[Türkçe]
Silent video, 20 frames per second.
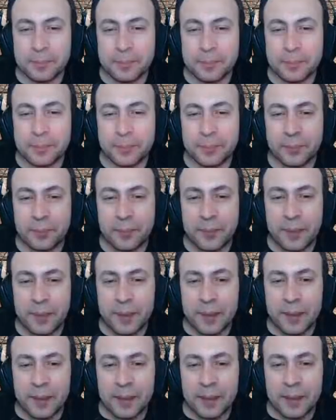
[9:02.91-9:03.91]
kişi.
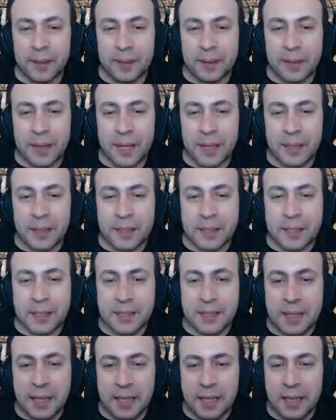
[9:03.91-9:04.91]

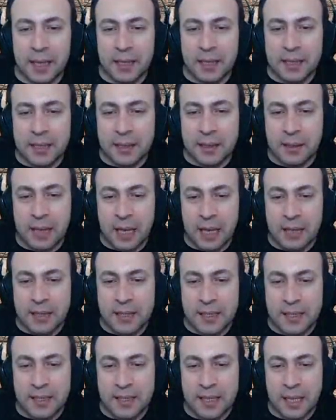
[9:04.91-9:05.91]
Neredesin? Sen neredesin? Gel
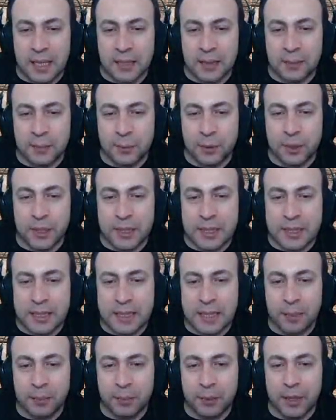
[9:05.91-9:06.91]
sesini aldım. Buradasın
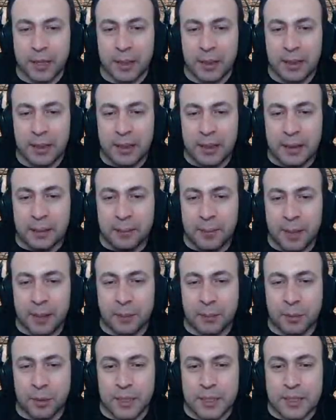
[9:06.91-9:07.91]
sen burada.
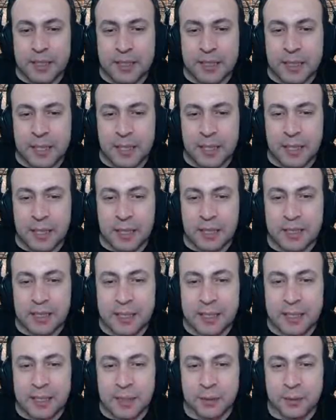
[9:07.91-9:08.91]
Bak buradasın sen. Ayak
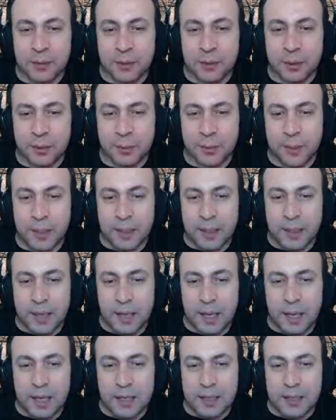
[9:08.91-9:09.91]
seslerini duyuyorum.
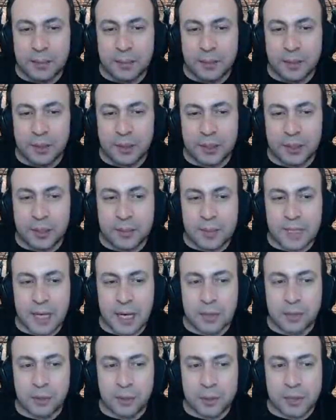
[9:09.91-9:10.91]
Ağzını bunu kırdım.
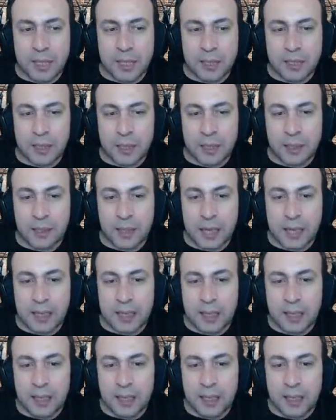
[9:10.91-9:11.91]
Sağa doğru sak. Gel
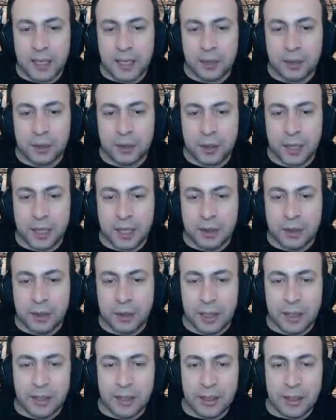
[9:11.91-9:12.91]
gel gel nereye gidiyorsun? Nereye
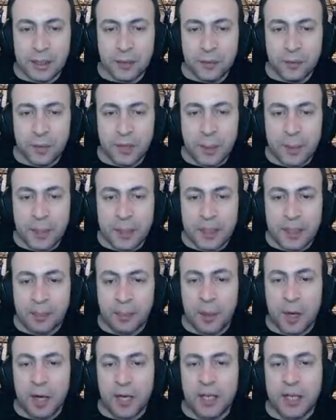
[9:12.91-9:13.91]
gidiyor lan? Vuramadım.
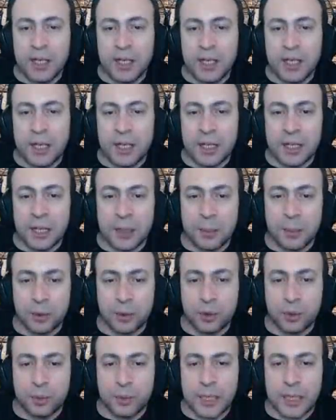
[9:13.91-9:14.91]
Ay ne kadar
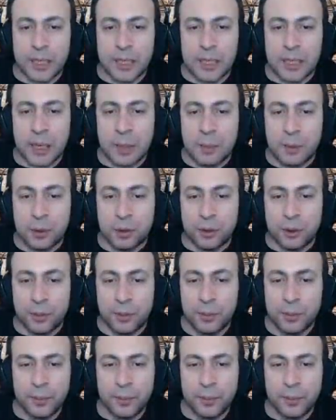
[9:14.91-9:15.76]
botum. Ne kadar botum.